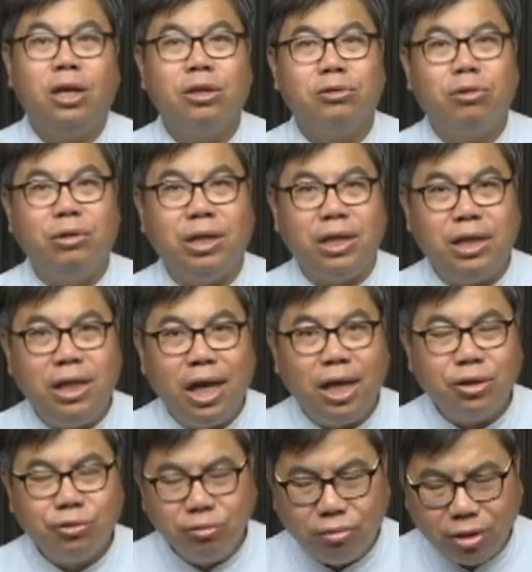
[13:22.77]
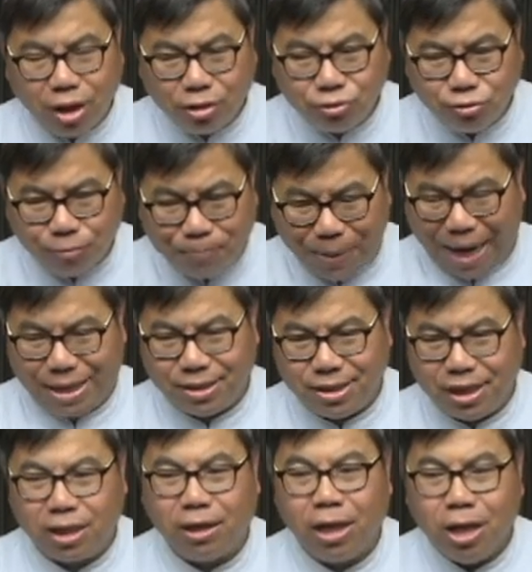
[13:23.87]
所以耶稣告诉百
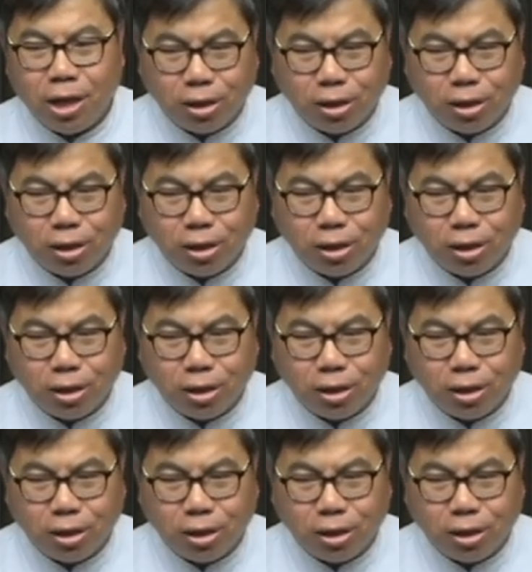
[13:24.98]
姓、